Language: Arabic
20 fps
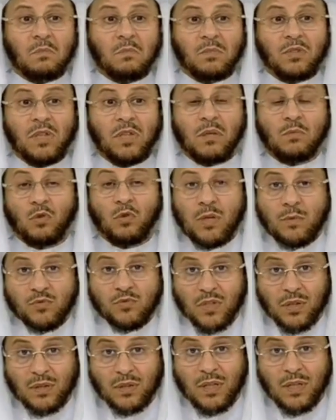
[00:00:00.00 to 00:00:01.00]
من
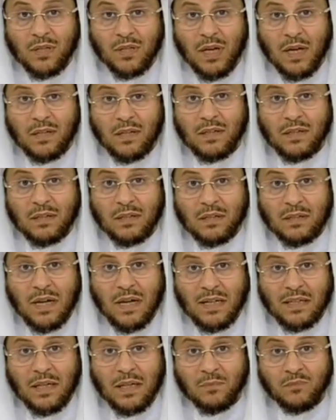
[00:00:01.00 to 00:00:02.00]
المهم جدا ان
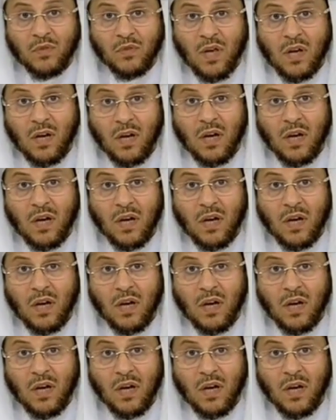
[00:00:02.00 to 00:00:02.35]
يعلم